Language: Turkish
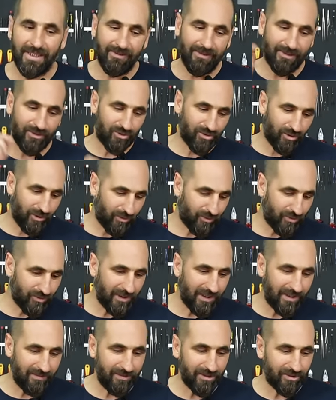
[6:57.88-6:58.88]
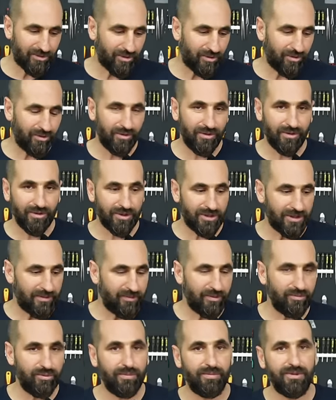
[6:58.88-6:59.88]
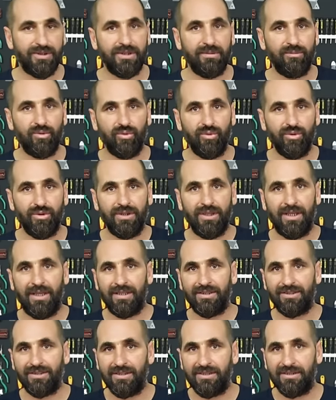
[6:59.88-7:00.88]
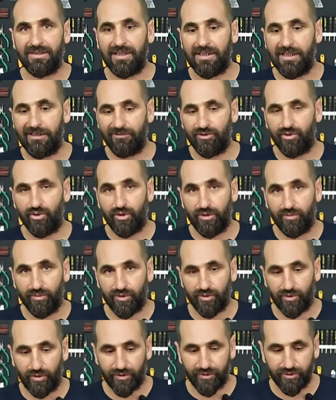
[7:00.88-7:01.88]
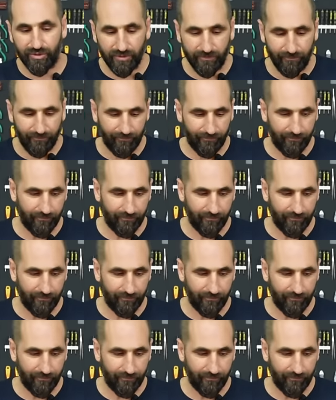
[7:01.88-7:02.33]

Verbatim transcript: Evet çok güzel bir soru. Şimdi bu bizim uydu alıcılı televizyonumuz olsun.